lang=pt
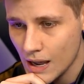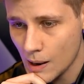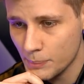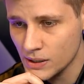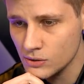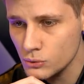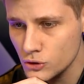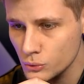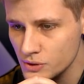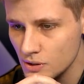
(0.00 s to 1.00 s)
Apenas
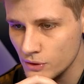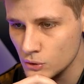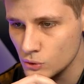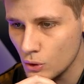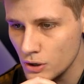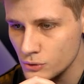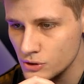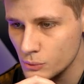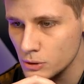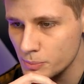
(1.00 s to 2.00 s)
continuo escrevendo os códigos
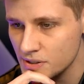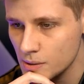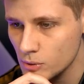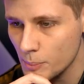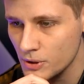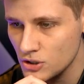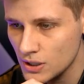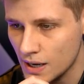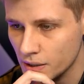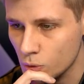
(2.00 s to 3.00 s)
e quando percebo não aprendi
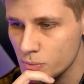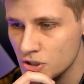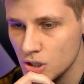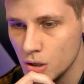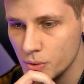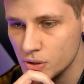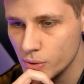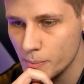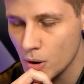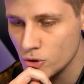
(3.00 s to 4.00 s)
nada. Alguma dica ou isso
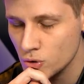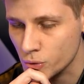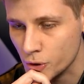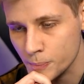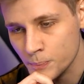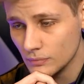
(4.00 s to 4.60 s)
é mal de júnior?